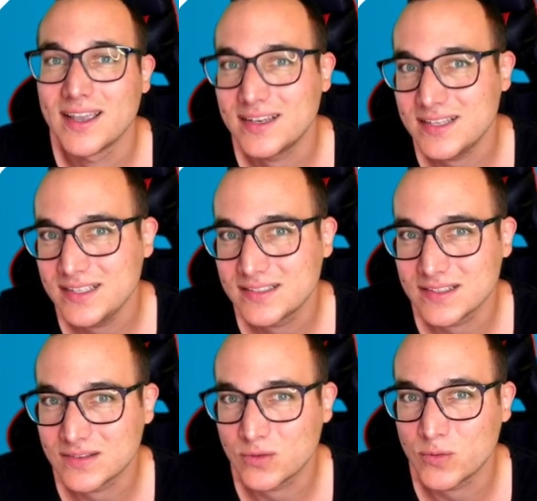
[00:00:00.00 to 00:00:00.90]
Dies
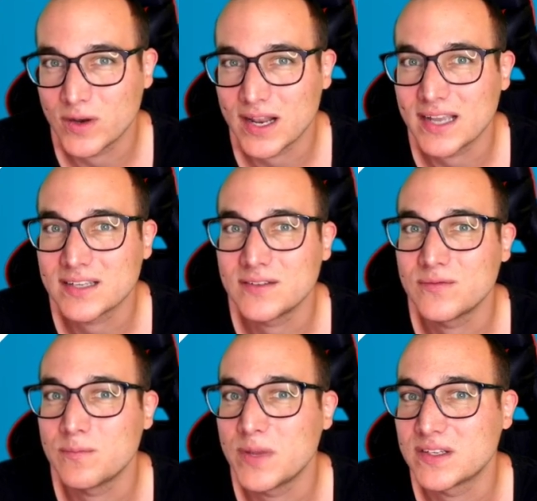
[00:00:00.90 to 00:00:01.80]
ist zu
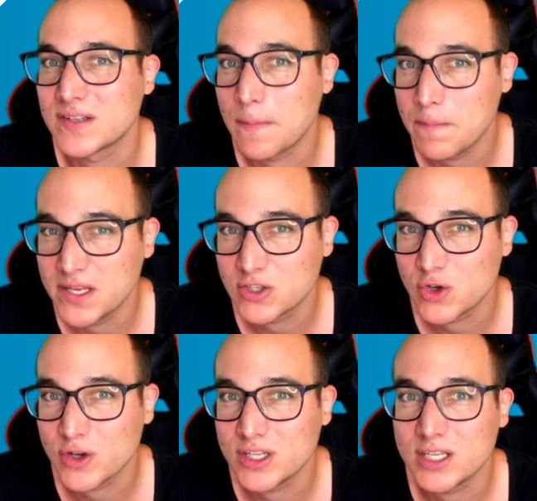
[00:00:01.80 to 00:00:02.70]
vergleichen mit
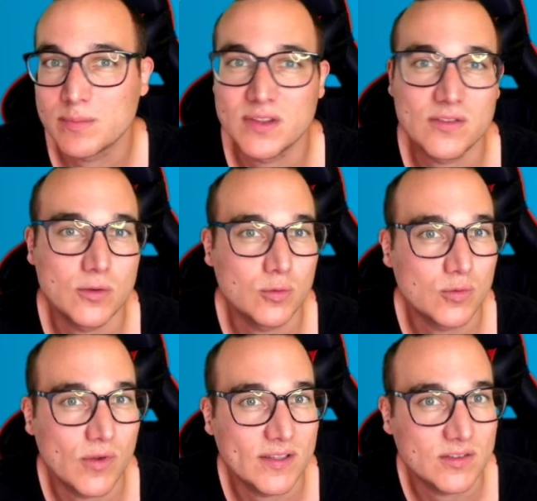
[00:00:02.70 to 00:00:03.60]
Midjourney
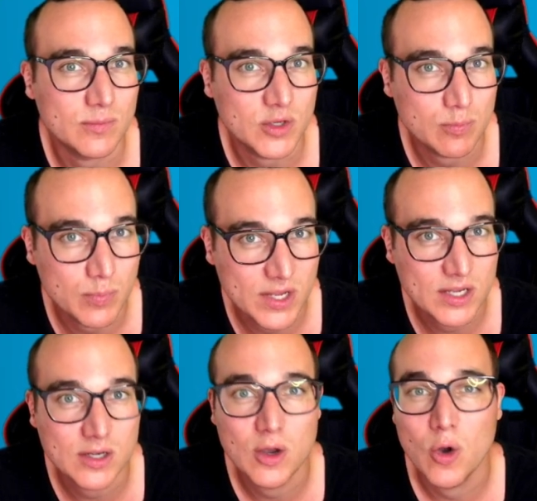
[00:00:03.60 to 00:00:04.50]
bzw. mit
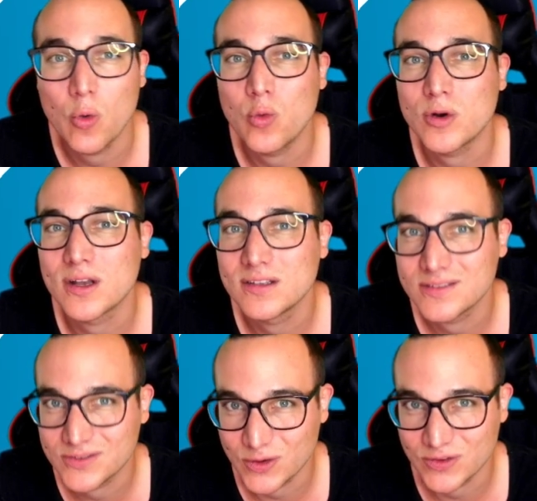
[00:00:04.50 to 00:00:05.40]
Bing oder
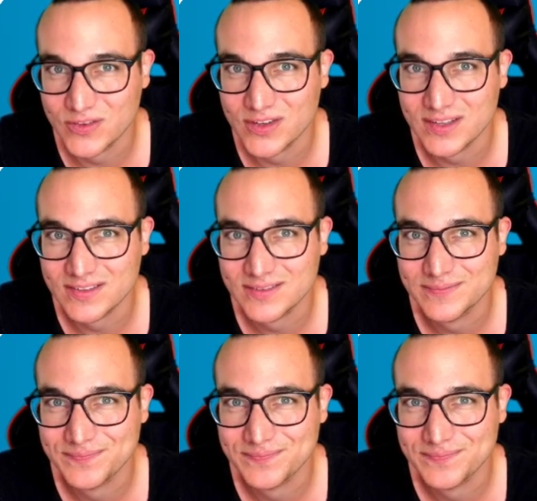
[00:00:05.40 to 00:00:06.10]
sonstiges.